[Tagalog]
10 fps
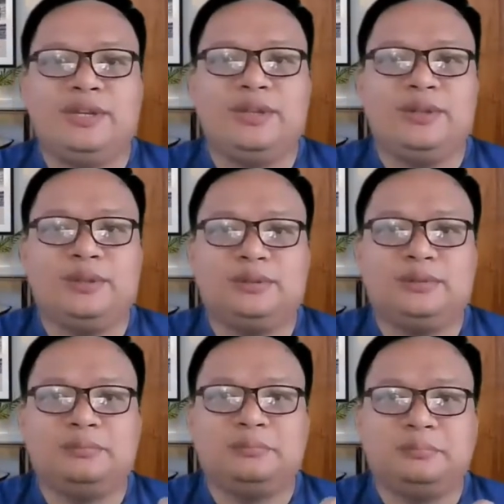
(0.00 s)

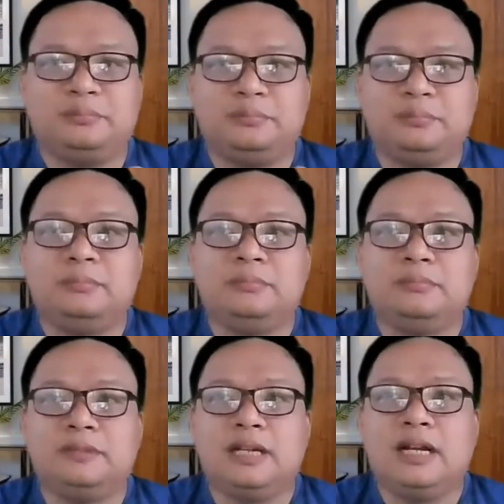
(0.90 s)
yung
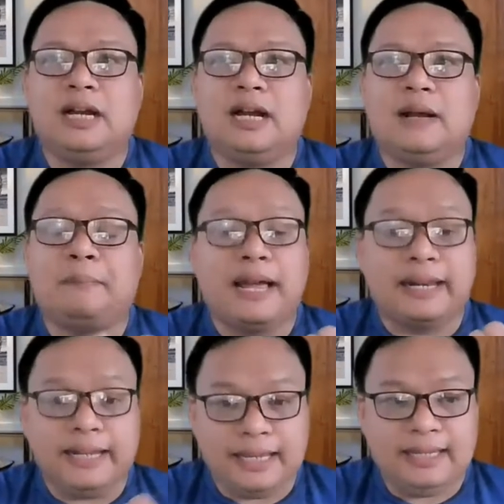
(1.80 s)
uh,
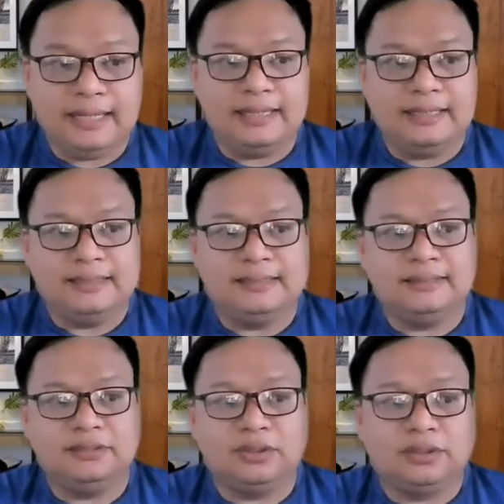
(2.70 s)
pari
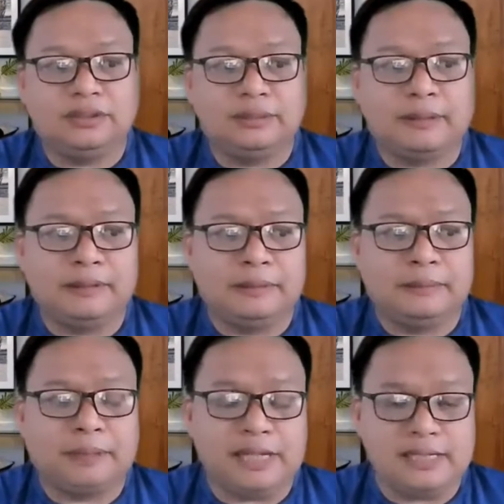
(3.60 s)
or the,
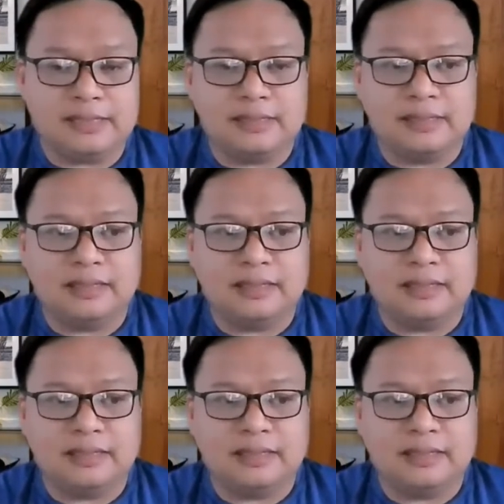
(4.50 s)
the priest